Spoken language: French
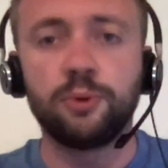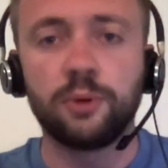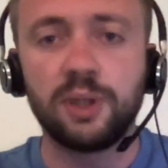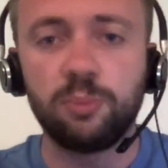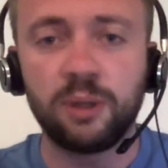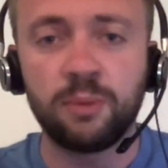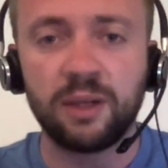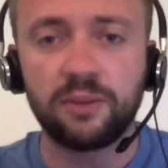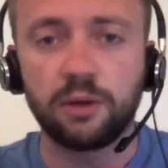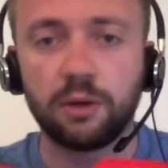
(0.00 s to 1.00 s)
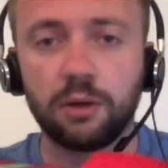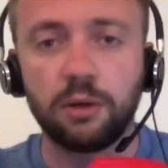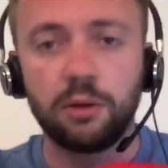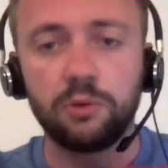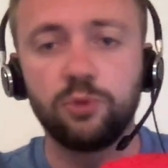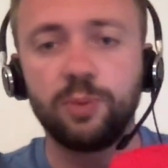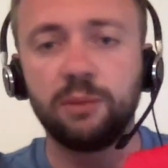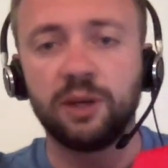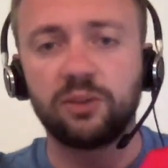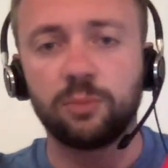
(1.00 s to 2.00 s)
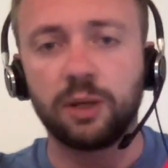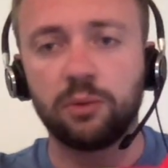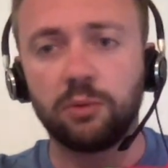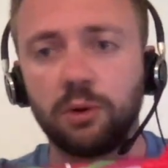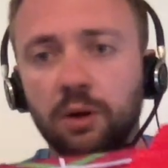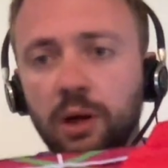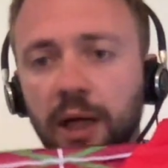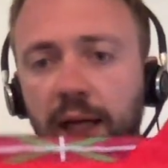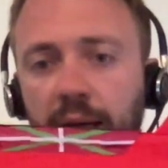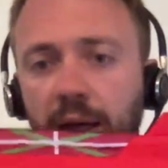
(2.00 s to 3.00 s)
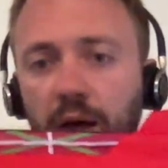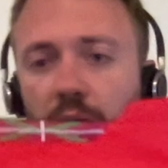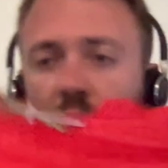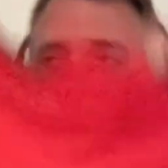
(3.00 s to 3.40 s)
euh, des Pays Basques, euh, du Pays Basque, pardon, euh, à l'arrière.